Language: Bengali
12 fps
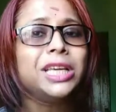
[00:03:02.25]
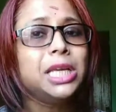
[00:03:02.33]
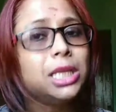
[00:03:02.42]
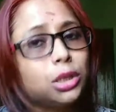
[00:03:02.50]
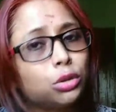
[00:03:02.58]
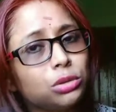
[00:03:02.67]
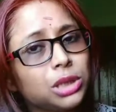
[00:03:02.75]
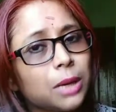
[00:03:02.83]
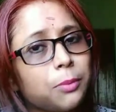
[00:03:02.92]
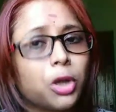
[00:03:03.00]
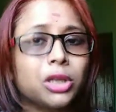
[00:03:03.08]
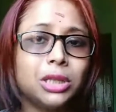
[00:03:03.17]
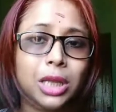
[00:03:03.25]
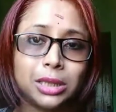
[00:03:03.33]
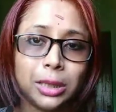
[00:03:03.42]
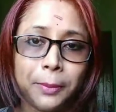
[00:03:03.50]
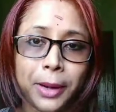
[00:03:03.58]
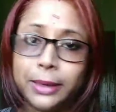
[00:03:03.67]
কিছুটা
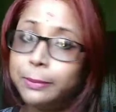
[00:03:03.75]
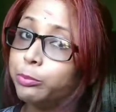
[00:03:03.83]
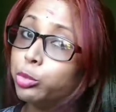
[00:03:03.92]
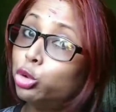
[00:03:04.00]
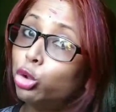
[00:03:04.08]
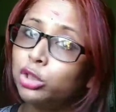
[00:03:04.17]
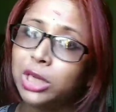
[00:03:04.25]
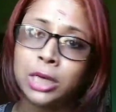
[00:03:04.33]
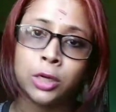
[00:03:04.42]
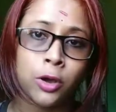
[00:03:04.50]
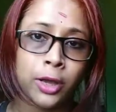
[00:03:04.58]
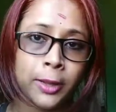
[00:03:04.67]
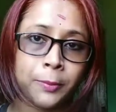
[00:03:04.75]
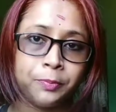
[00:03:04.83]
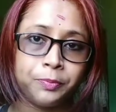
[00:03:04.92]
বদলাতে পারে পুরোটা নয়